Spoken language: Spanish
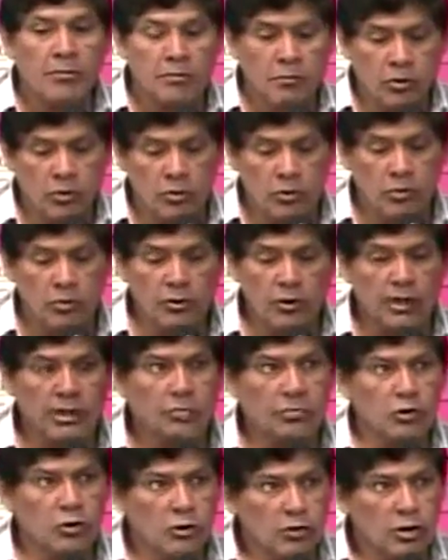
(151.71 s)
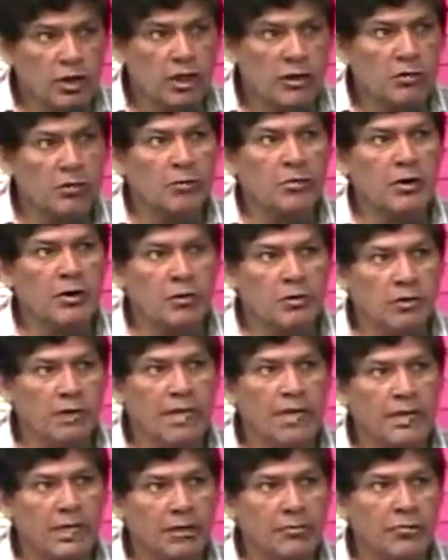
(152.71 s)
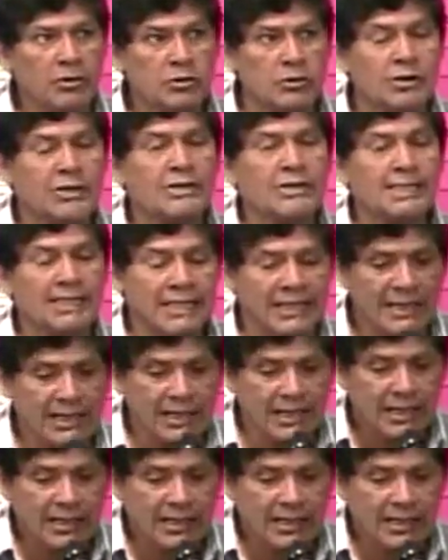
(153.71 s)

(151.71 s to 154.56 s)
por los lugares, porque no queremos perjudicar a aquellas personas que,